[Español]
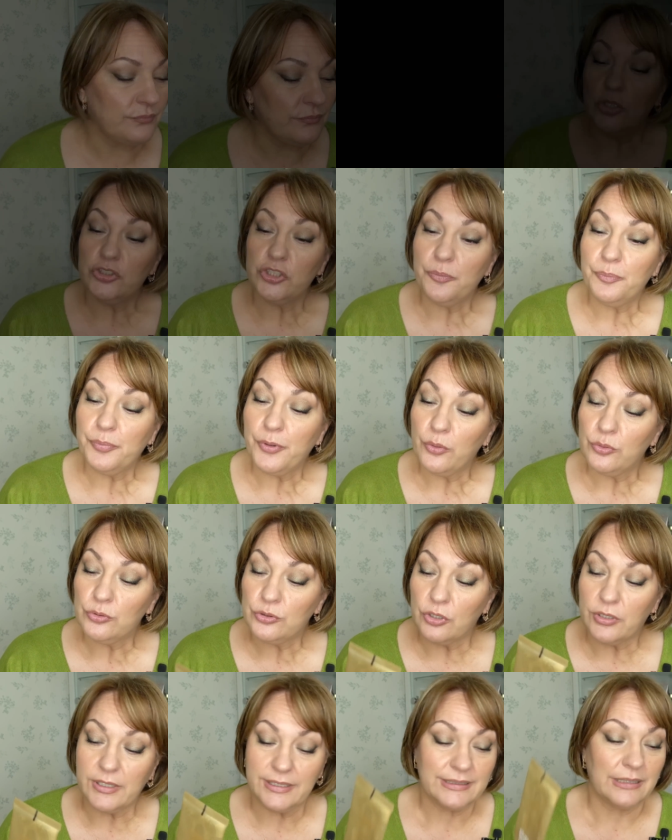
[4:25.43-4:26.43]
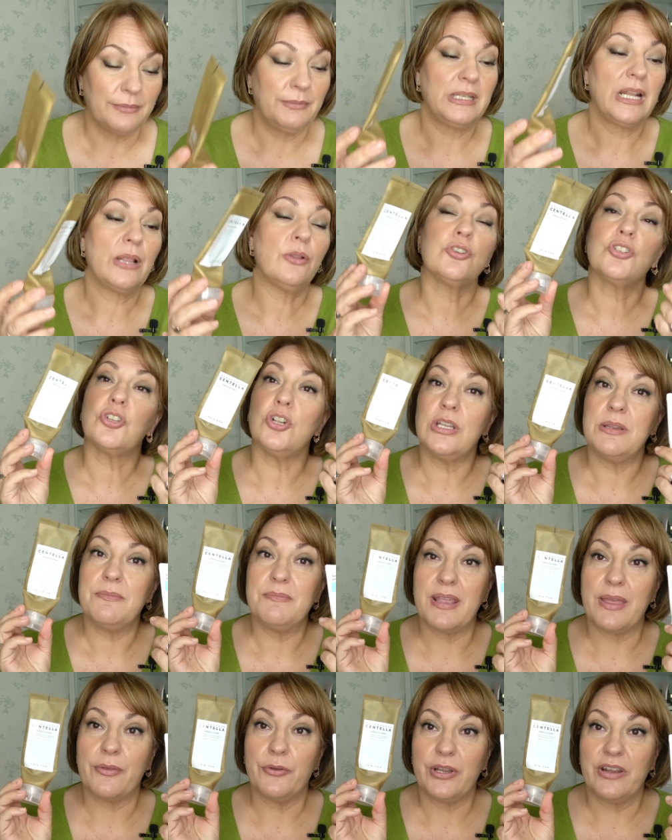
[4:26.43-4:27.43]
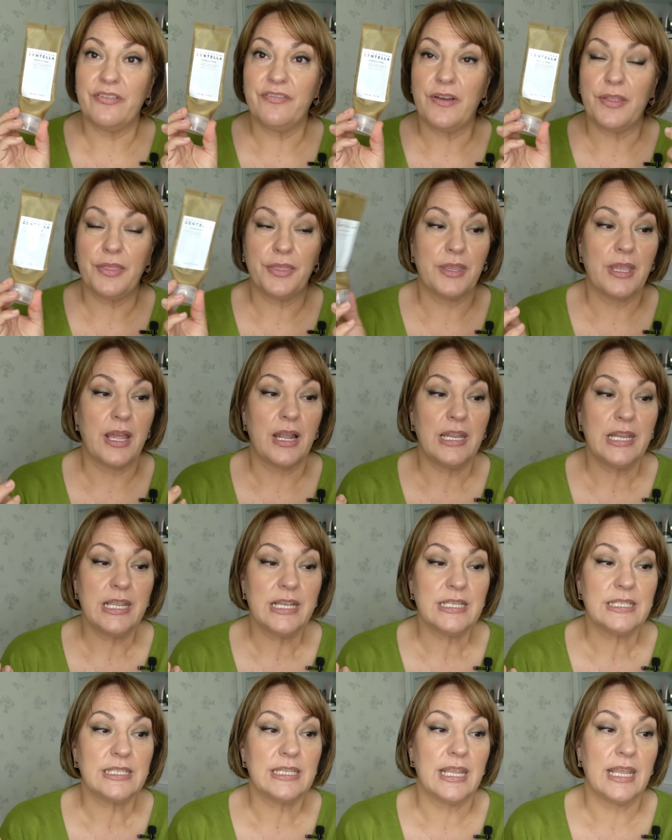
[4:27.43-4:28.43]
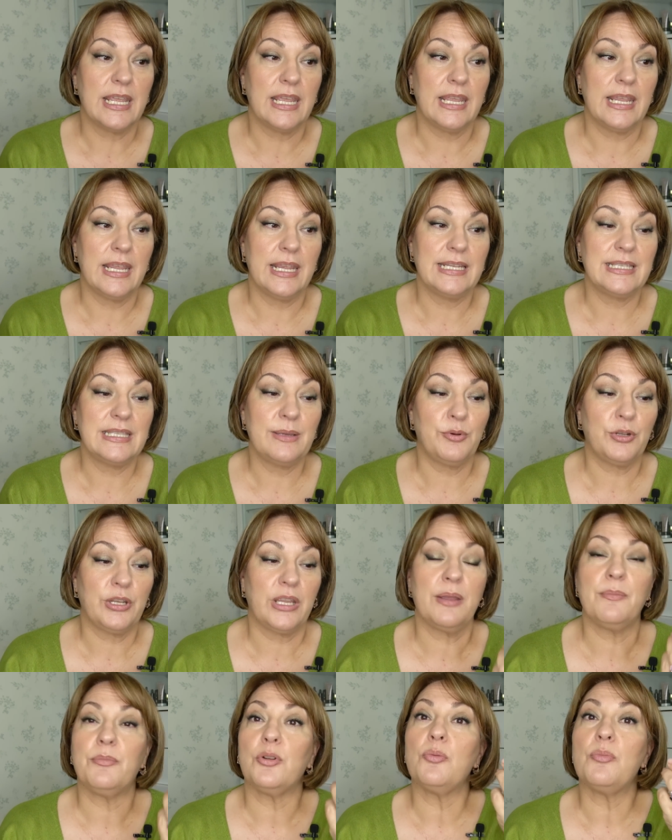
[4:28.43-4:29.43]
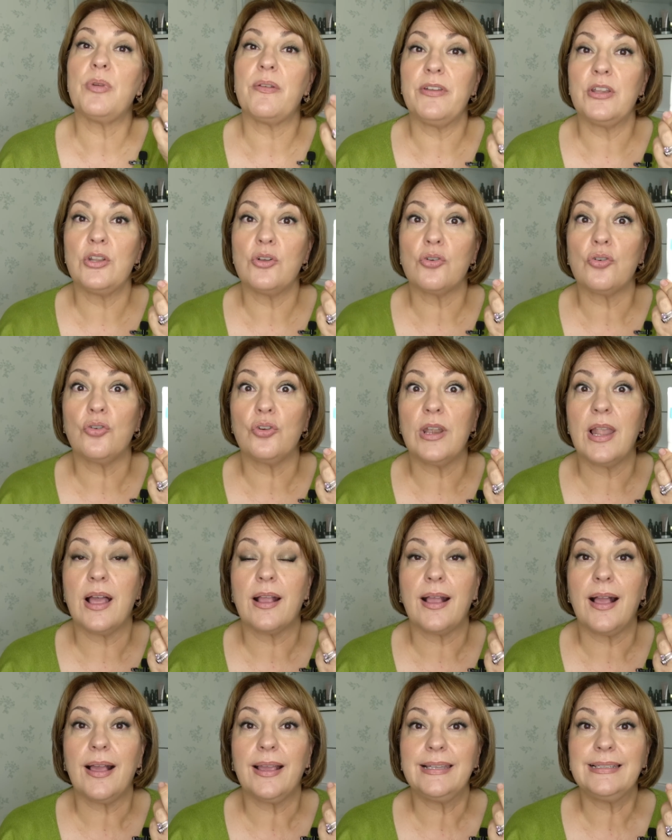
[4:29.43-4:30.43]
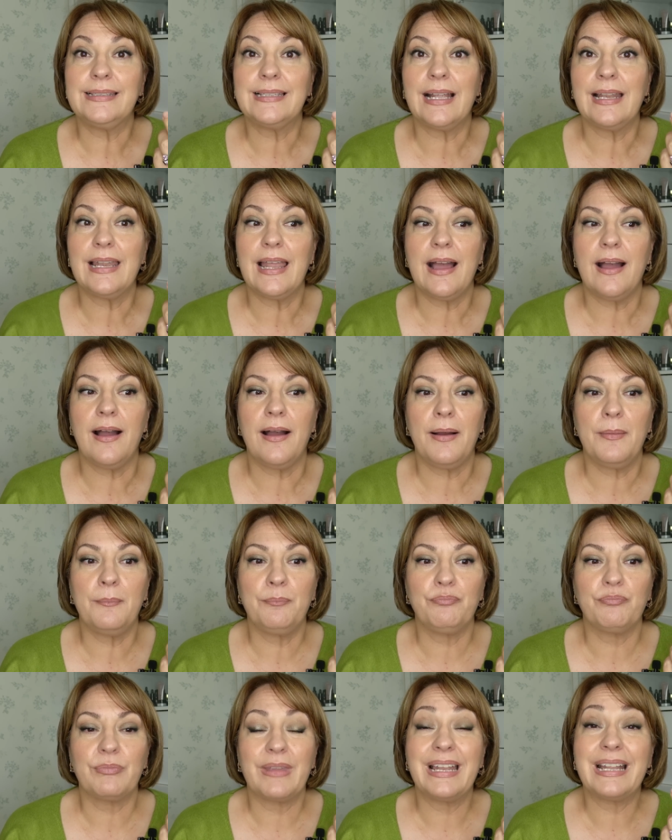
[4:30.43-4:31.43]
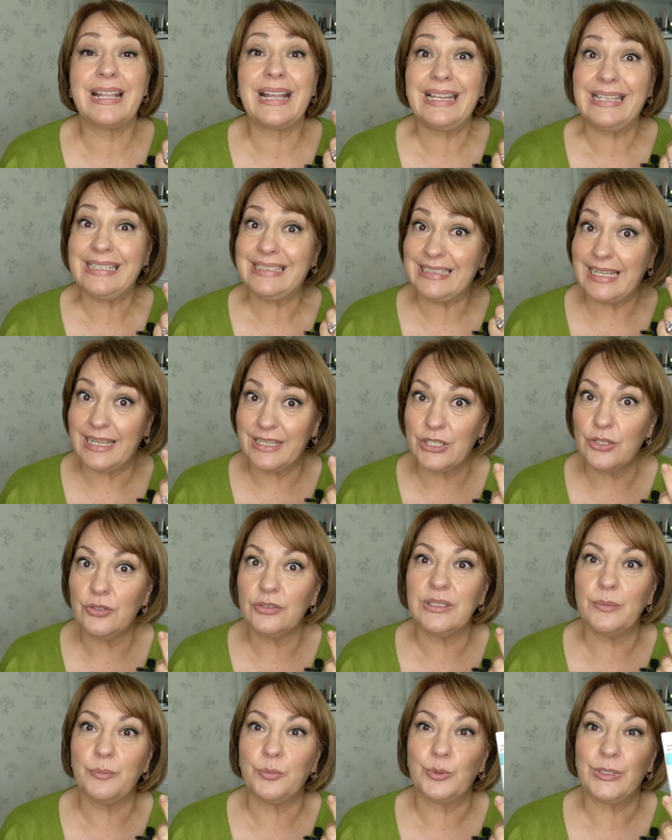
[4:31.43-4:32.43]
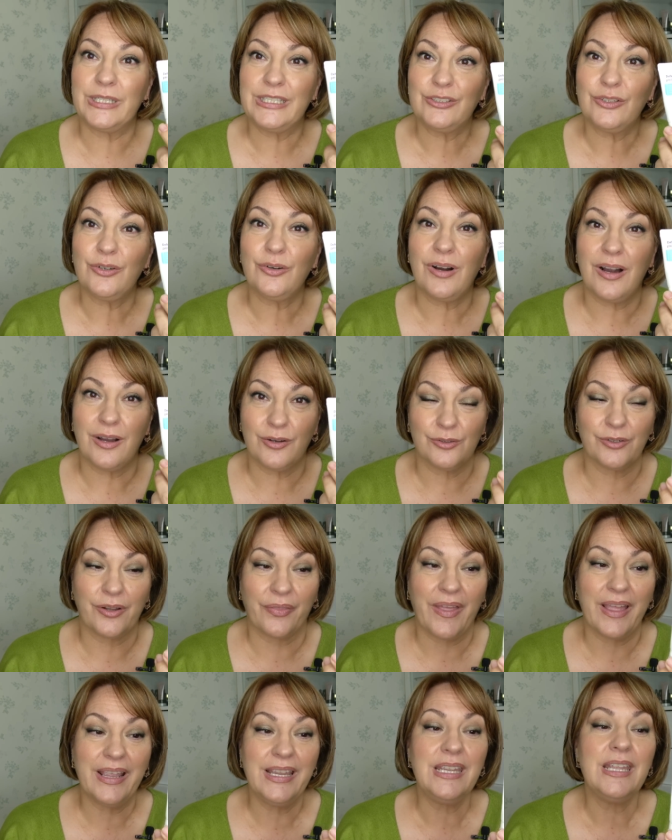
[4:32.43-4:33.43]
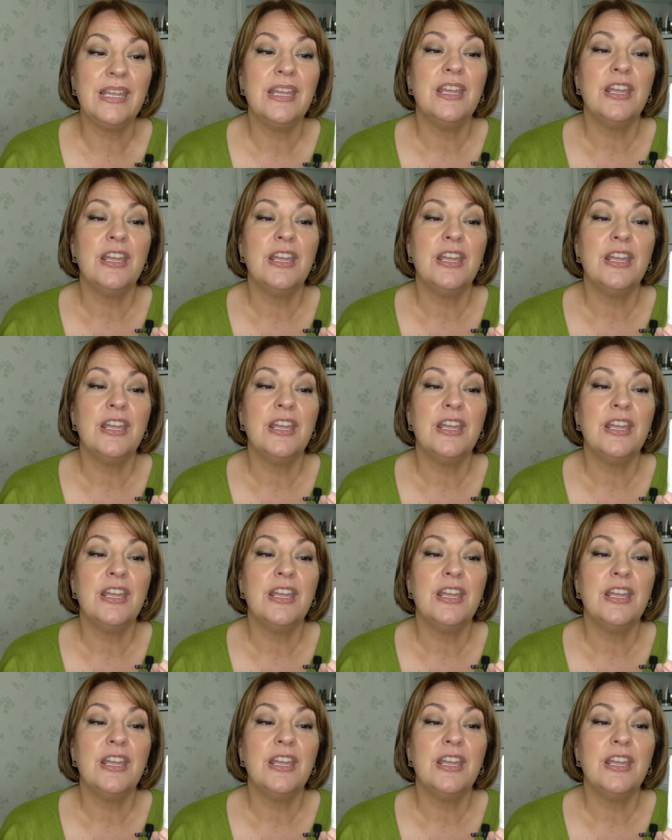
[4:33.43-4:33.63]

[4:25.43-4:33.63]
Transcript: Otros productos que he terminado son limpiadores faciales. Eh, este, por ejemplo, me vino con la cajita, mm, el calendario de Purito, ¿os acordáis?